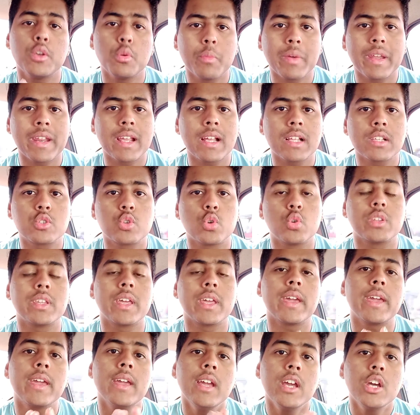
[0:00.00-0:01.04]
हैं न्यूमेरिकल्स
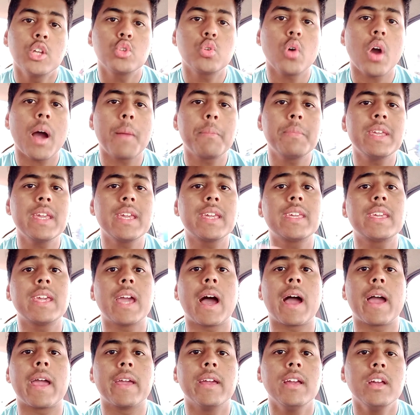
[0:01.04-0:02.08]
होते हैं तो अब ये
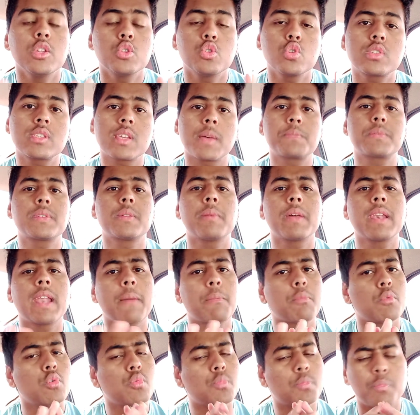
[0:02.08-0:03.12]
क्या है तो सबसे पहले
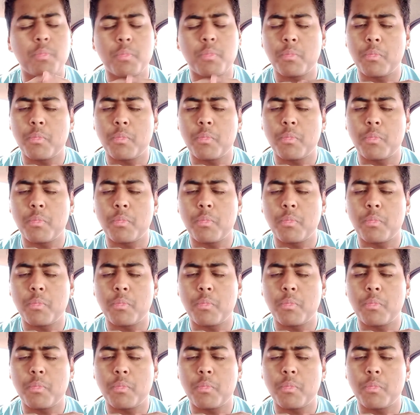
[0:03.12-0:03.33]
आपको